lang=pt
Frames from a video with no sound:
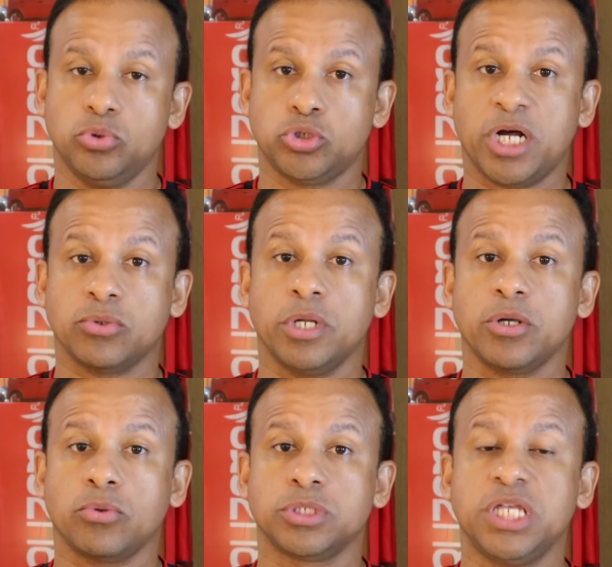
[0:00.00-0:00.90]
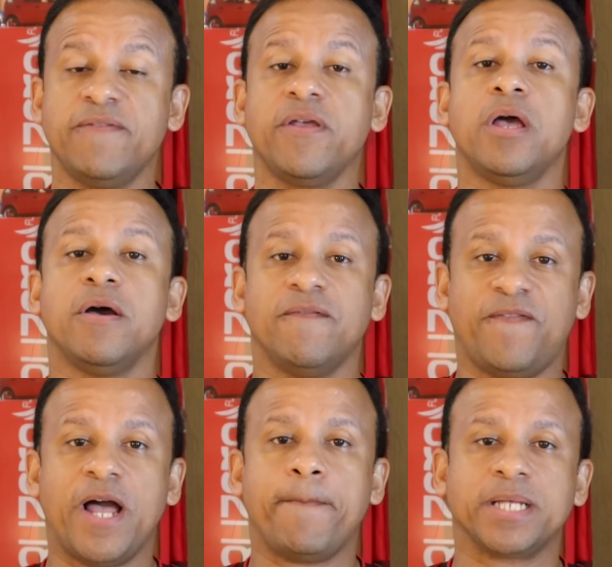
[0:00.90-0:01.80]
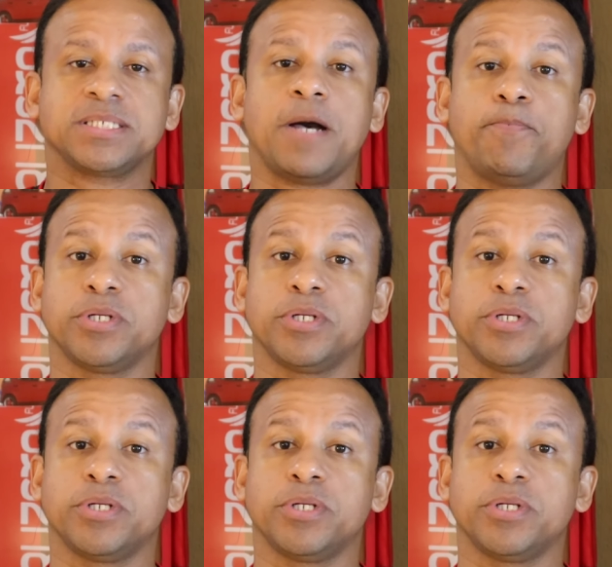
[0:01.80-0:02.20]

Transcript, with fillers: O jogador, inclusive, vai passar